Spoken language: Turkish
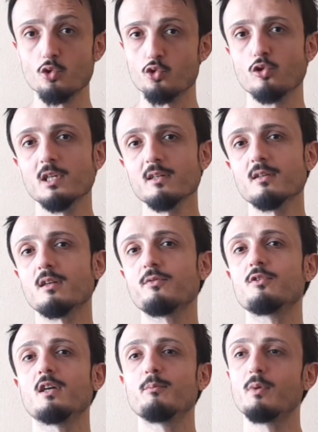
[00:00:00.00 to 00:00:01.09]
çocuklar
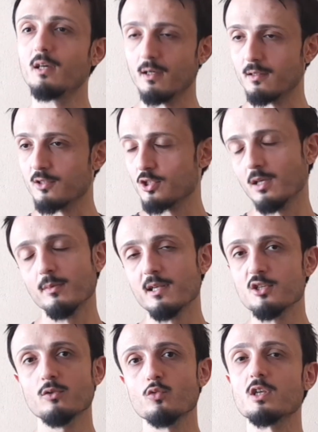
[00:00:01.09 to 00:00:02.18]
tarafından bile
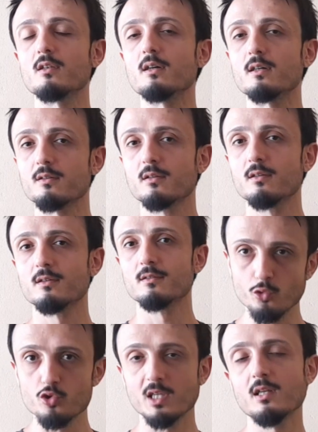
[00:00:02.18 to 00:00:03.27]
anlaşılabilecek düzeyde artık.
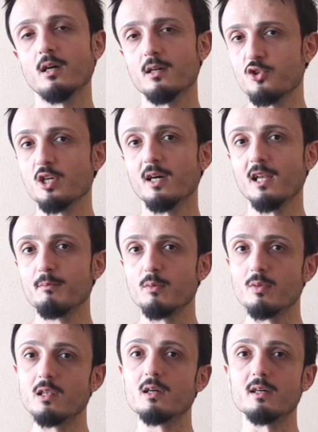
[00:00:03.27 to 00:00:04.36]
O düzeyde harcı alem
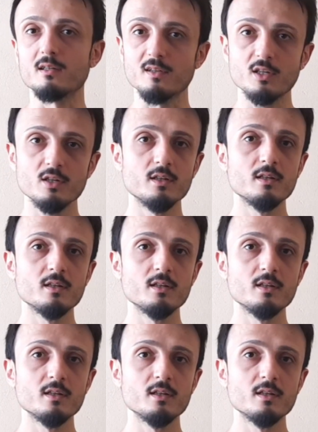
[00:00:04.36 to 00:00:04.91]
bir bilgi artık.